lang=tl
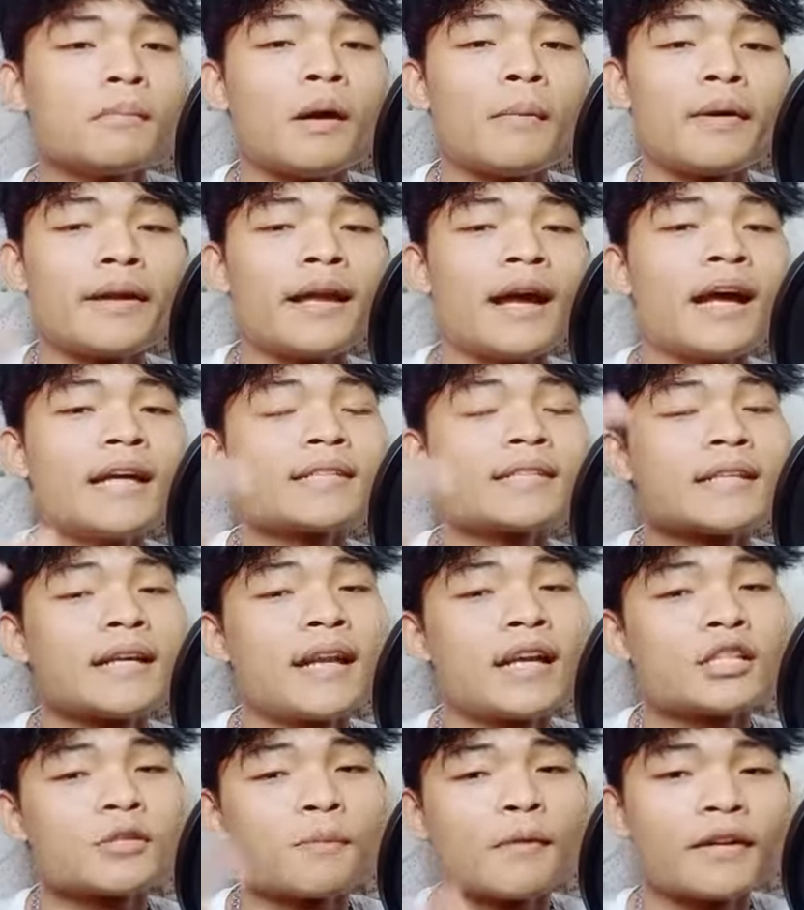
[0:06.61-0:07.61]
Mamaya sa
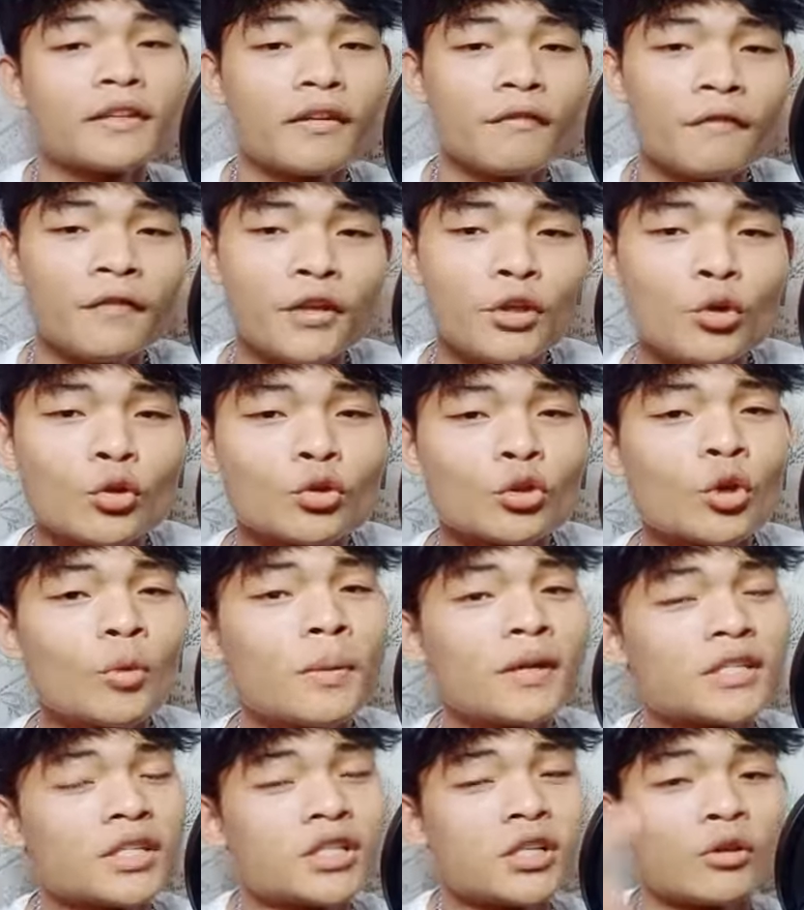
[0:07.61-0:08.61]
last part ng video
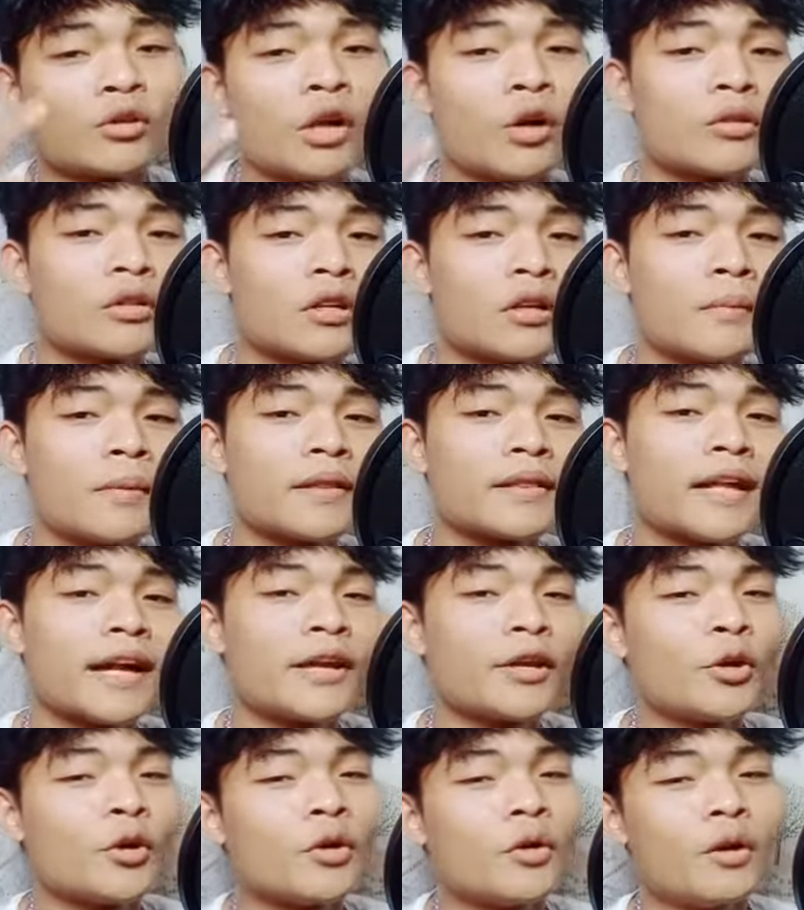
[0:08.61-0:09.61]
to, may shout out na naman
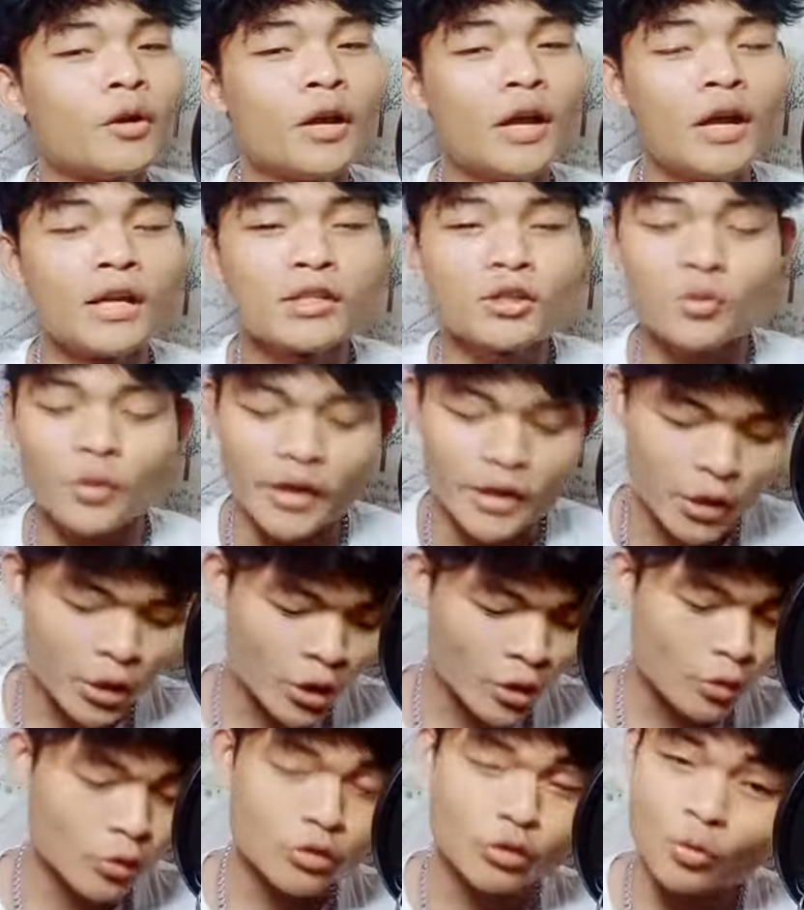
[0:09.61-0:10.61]
tayo So
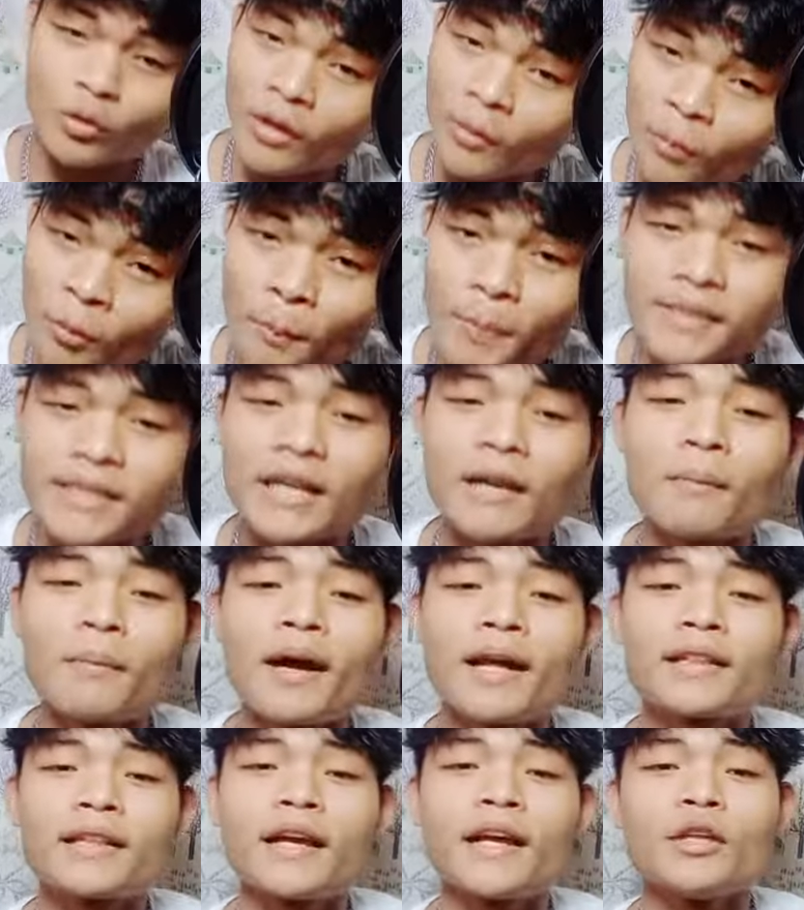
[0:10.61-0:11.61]
ayun, gusto ko lang pong
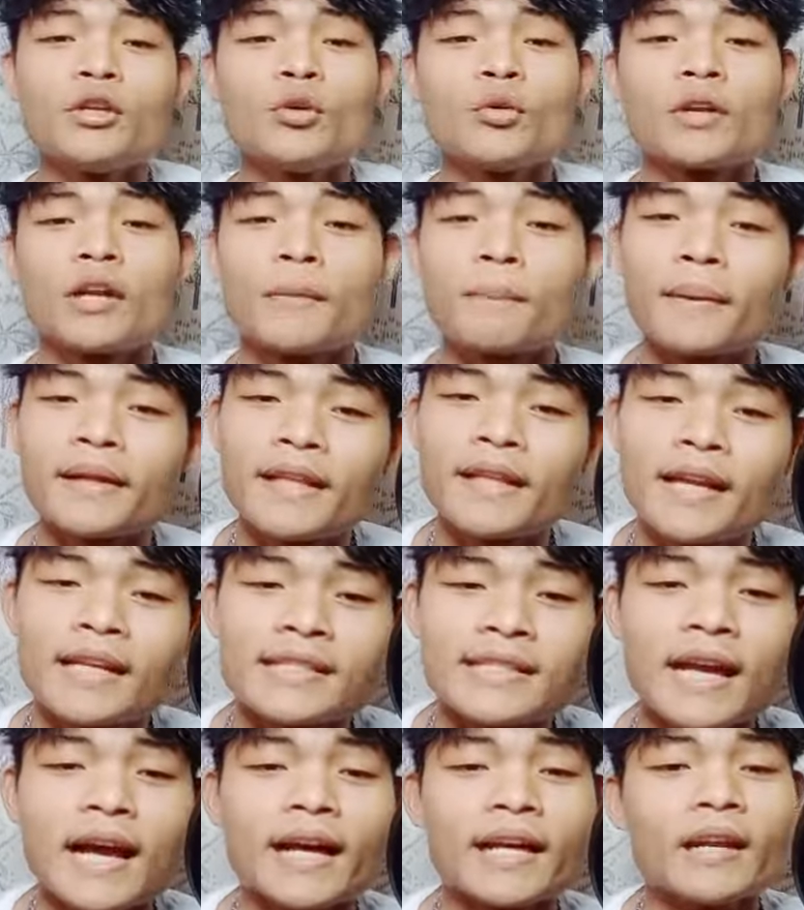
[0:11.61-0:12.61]
pasalamatan yung nagpadala
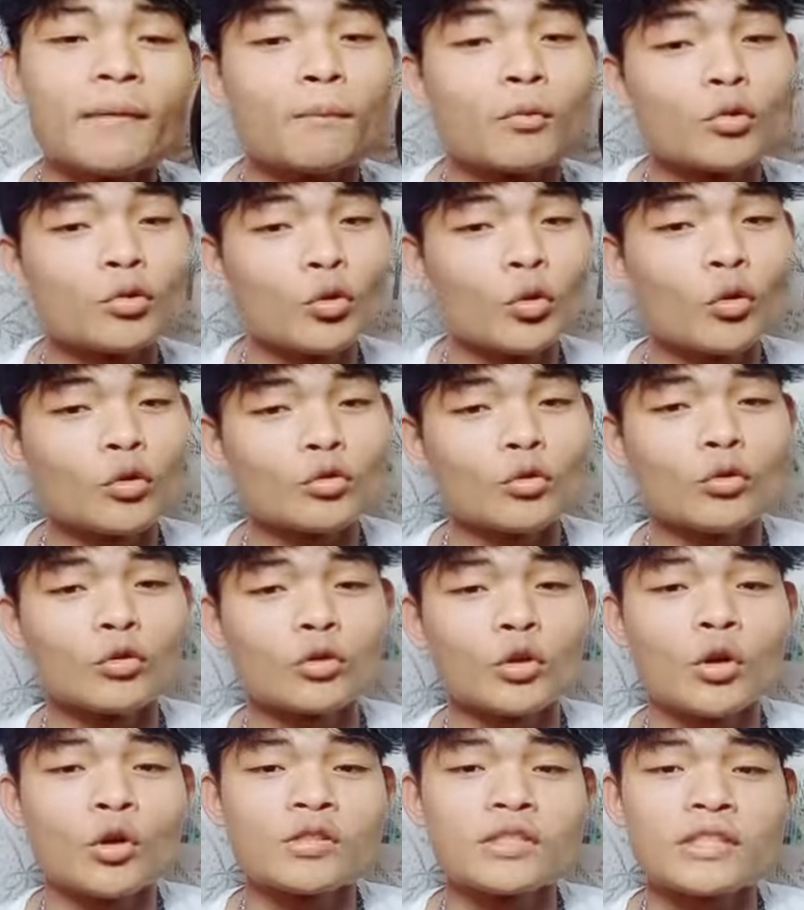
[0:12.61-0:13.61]
sa akin ng
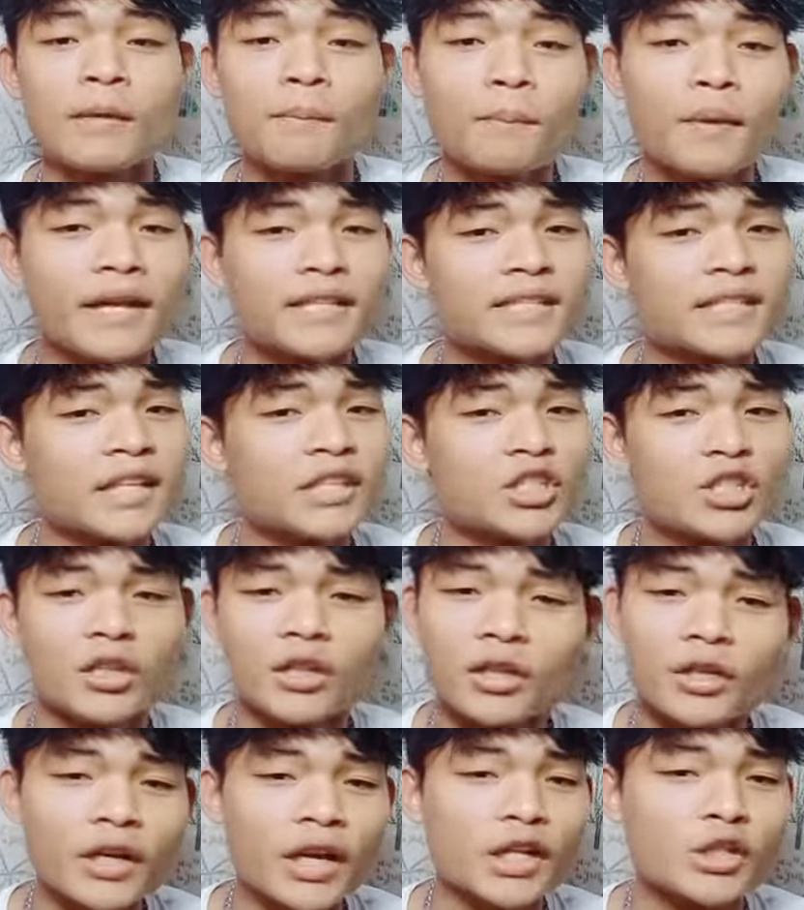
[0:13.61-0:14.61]
produktong to sa Pleasance
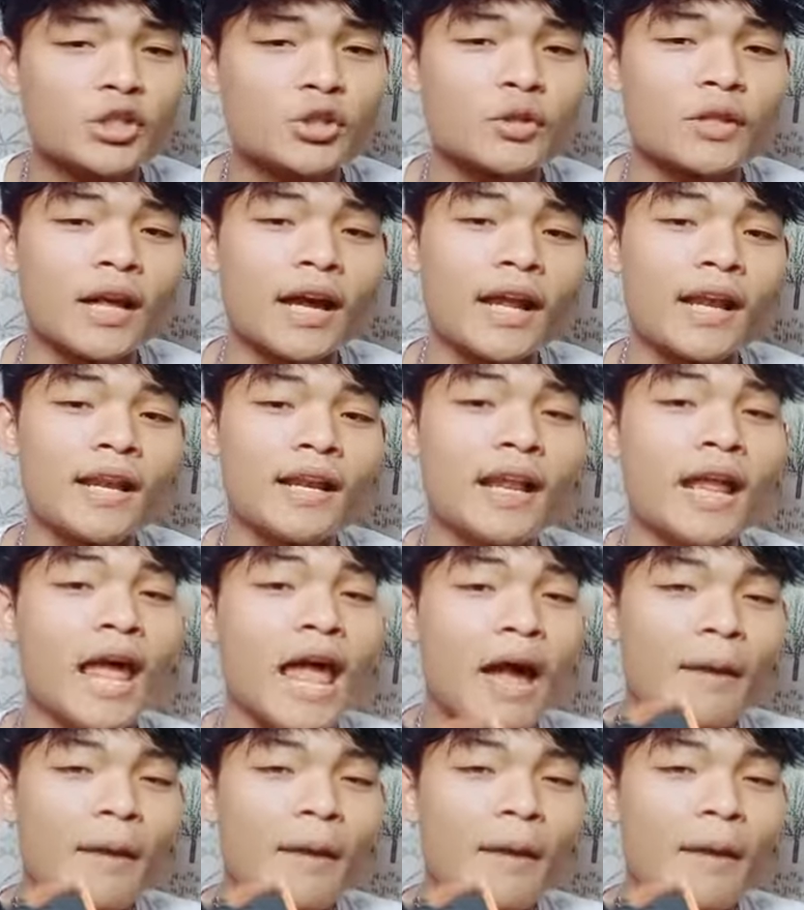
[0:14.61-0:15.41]
International.